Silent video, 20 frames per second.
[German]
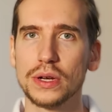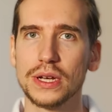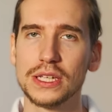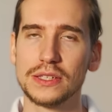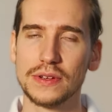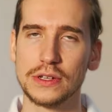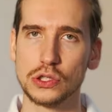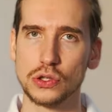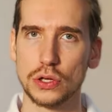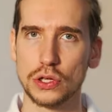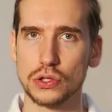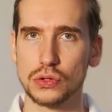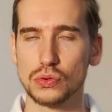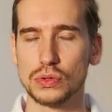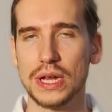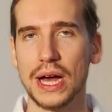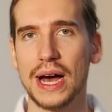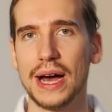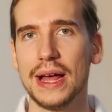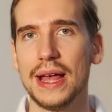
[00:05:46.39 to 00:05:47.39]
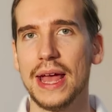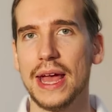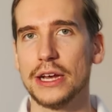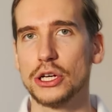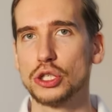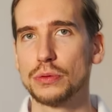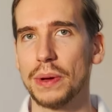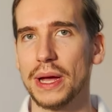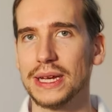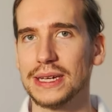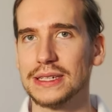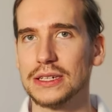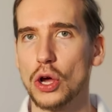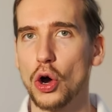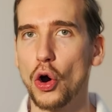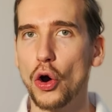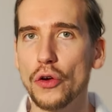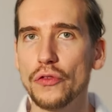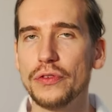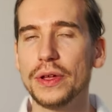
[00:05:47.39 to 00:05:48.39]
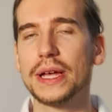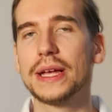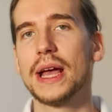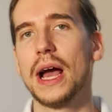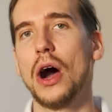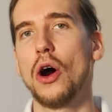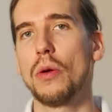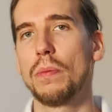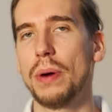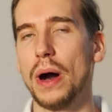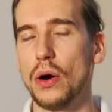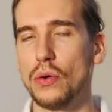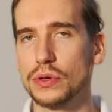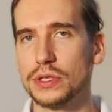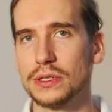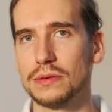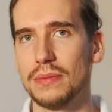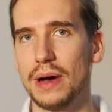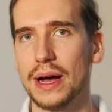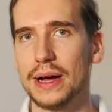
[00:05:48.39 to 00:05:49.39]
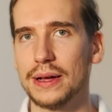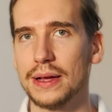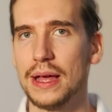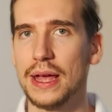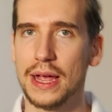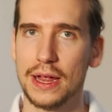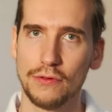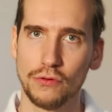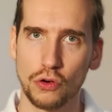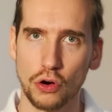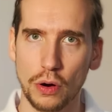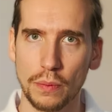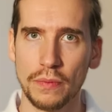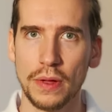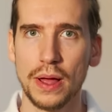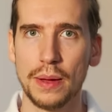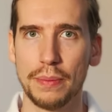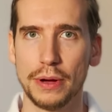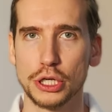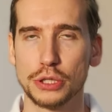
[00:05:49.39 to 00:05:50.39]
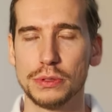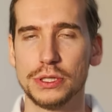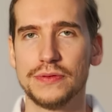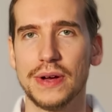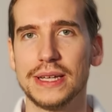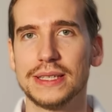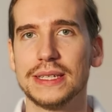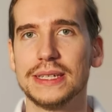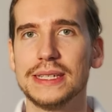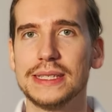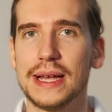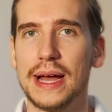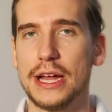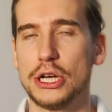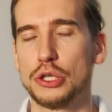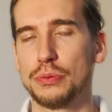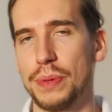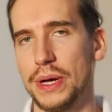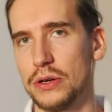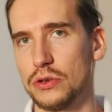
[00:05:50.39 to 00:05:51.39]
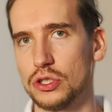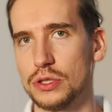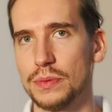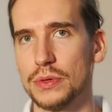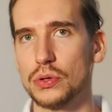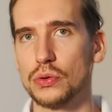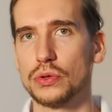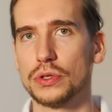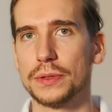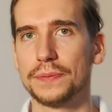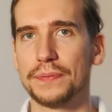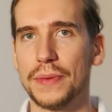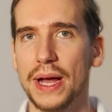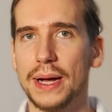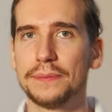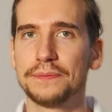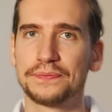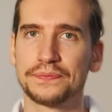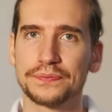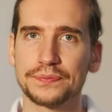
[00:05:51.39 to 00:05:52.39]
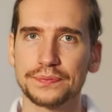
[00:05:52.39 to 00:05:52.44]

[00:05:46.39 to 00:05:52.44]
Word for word: Deswegen solltest du da entsprechend häufig auch Pausen machen in Form beispielsweise dieser Entspannungsmethode. Ja?